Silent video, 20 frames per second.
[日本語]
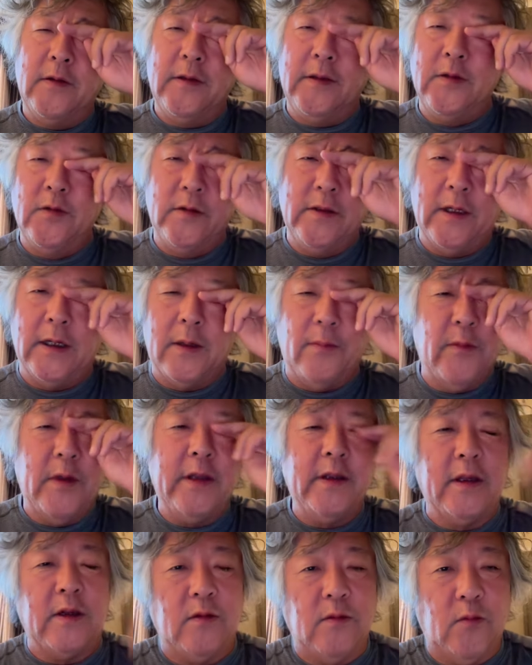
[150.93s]
非常になんか
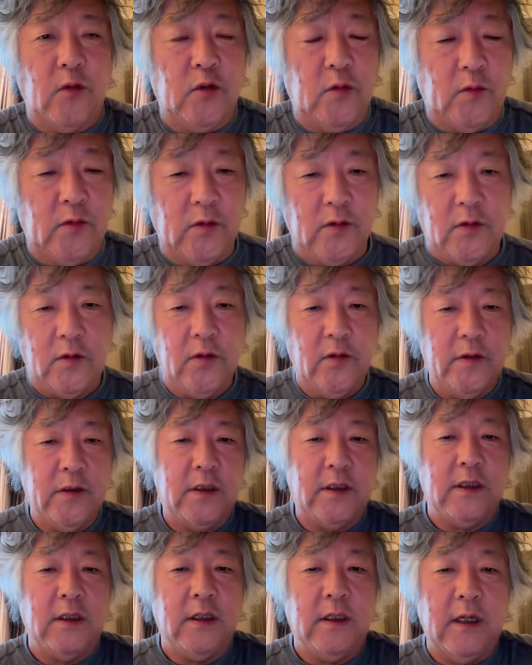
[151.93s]
メンタルもともと強い
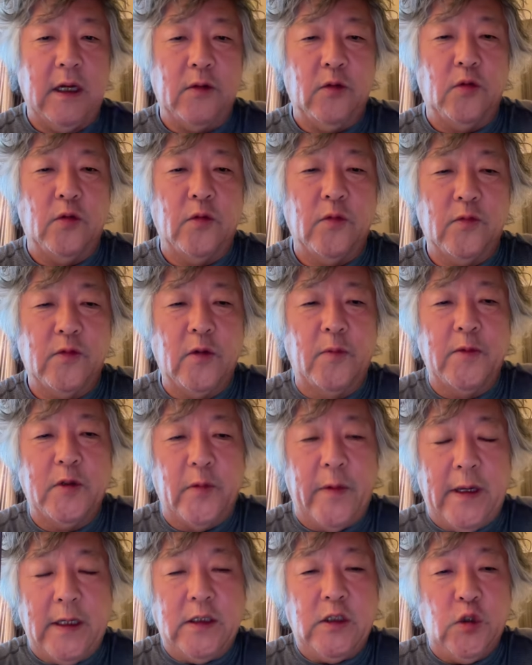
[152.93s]
しあのそも
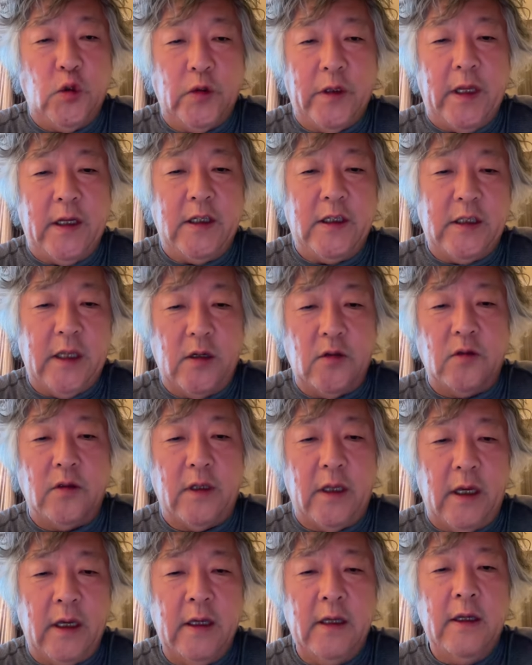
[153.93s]
そも炎上慣れしてるん
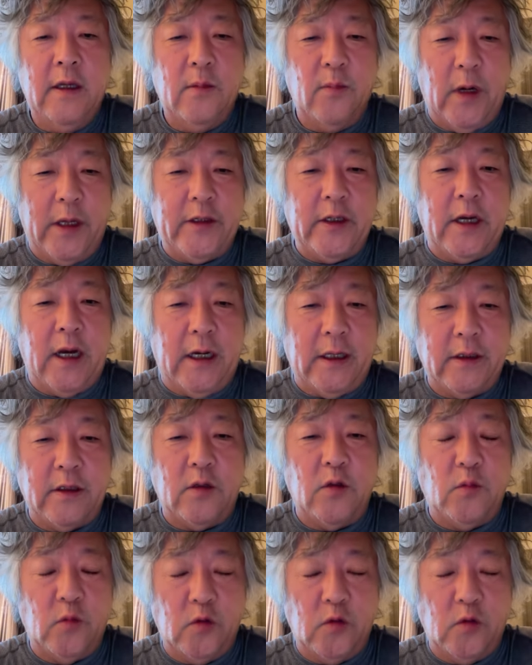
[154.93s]
でまたかって